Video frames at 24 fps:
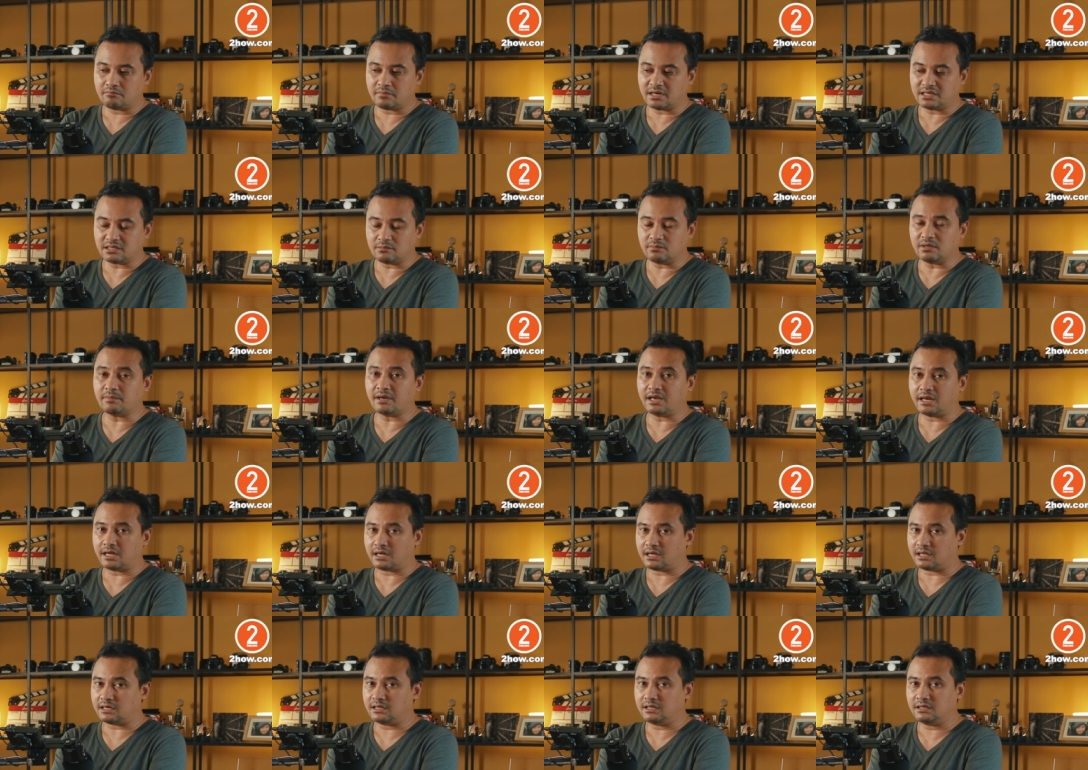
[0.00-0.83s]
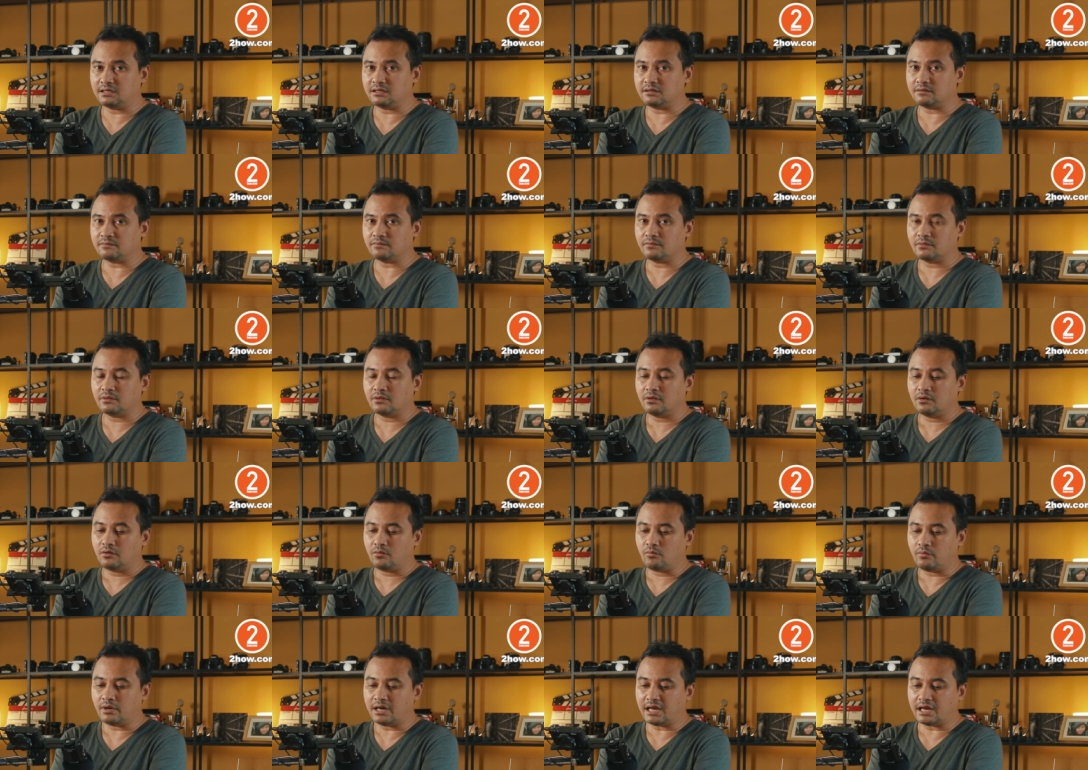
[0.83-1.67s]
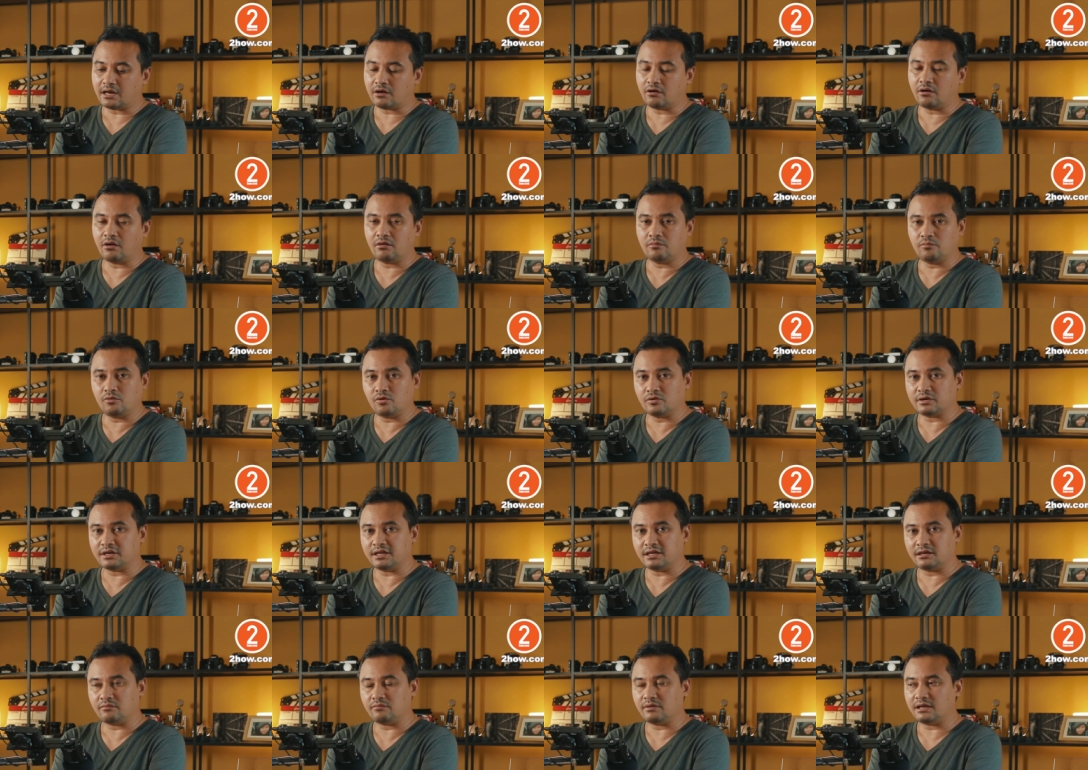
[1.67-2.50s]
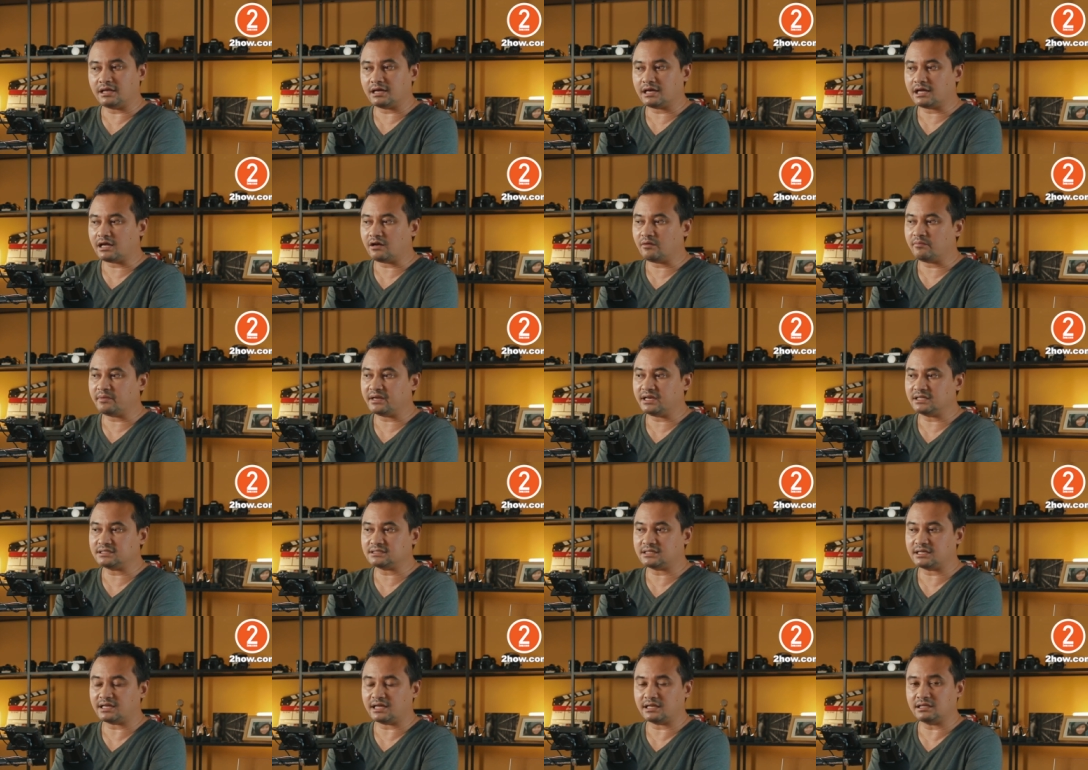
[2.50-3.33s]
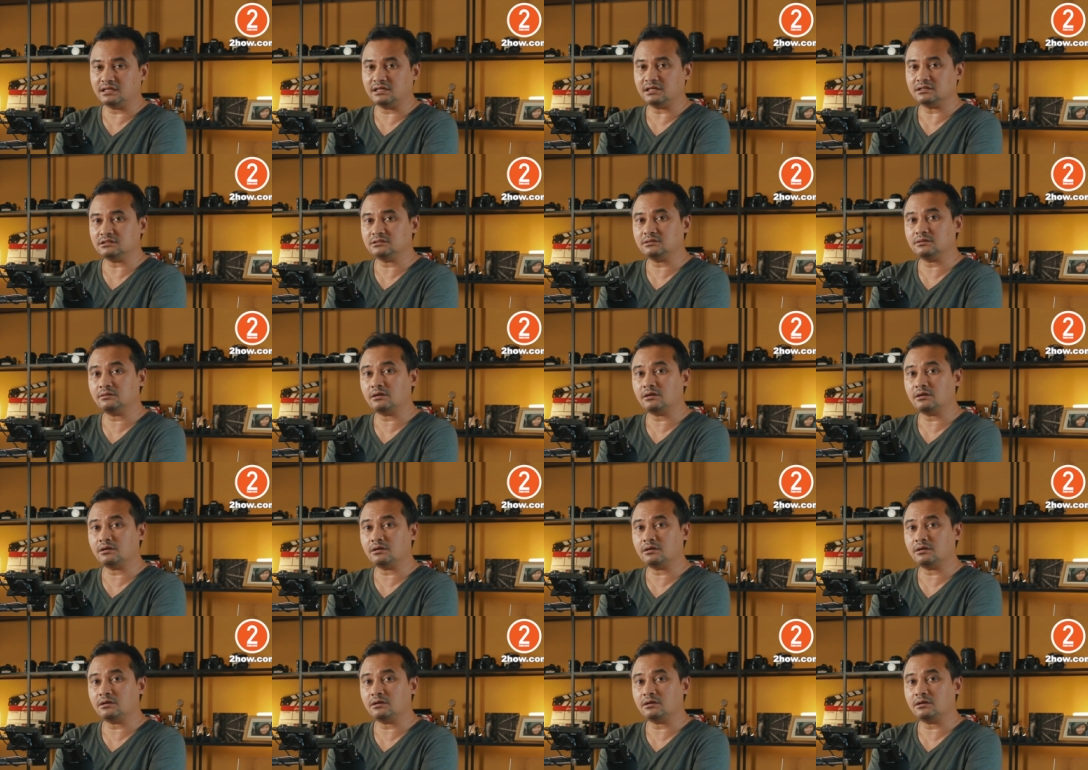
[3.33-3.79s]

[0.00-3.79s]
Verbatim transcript: มันจะมีปัญหานิดนึงเวลากล้องพวกนี้เวลาเข้าไปในสถานที่อย่าง